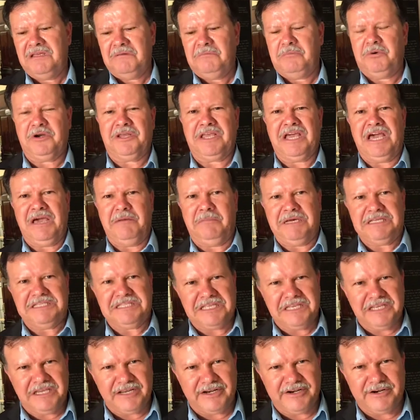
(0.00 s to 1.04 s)
porque además
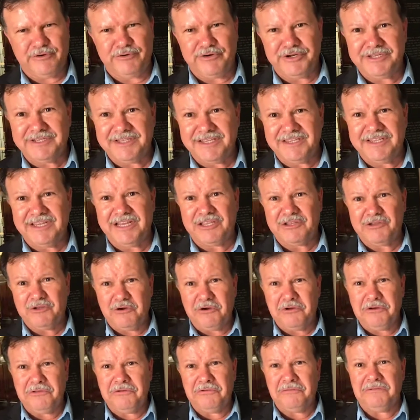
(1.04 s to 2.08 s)
tiene que reunirse el
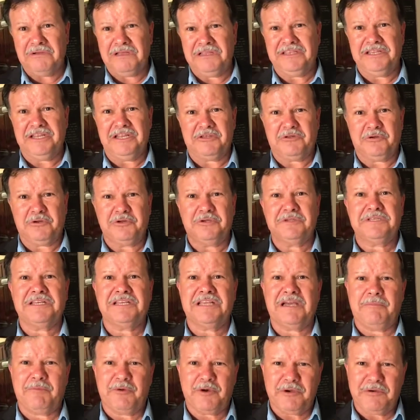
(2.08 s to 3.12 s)
directorio, el directorio es el
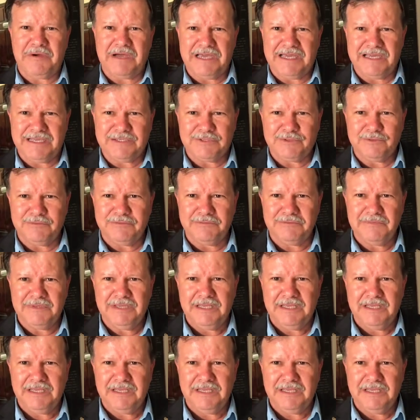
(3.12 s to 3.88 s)
que aprueba eso.